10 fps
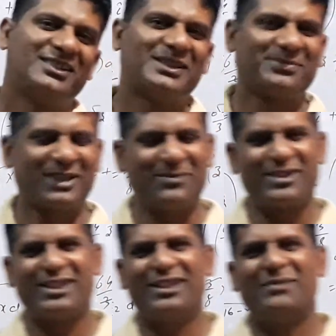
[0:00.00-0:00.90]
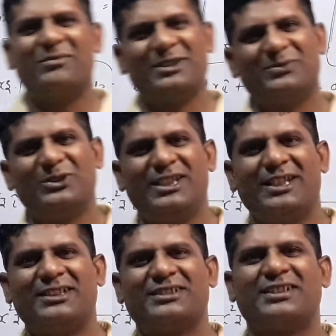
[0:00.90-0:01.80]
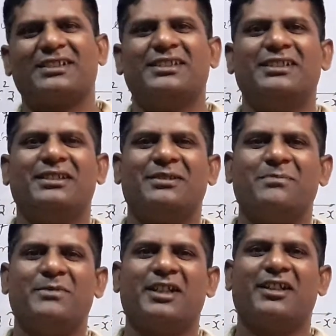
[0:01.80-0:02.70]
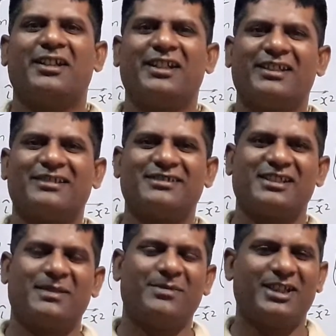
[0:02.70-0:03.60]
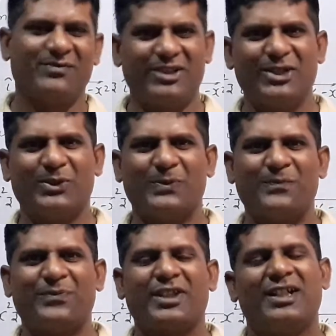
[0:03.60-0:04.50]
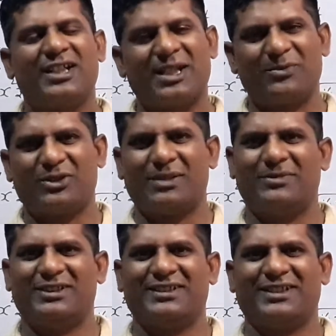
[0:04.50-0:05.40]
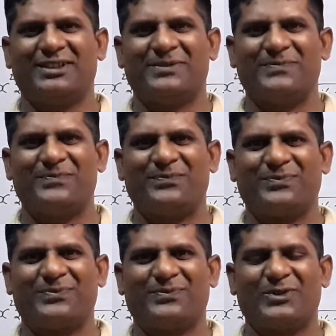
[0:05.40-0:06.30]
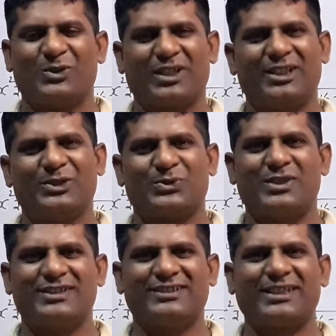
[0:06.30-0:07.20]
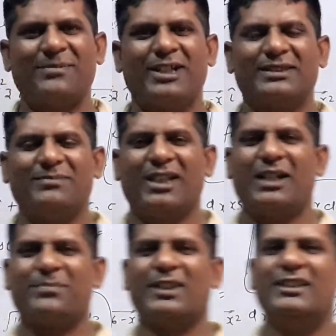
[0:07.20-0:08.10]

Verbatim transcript: सब्सक्राइब करना मत भूलिए ताकि मेरे हर एक लेक्चर के अपडेट वीडियो टाइम टू टाइम मिलती रहे ओके तो स्टूडेंट्स इसके बाद मैं आपके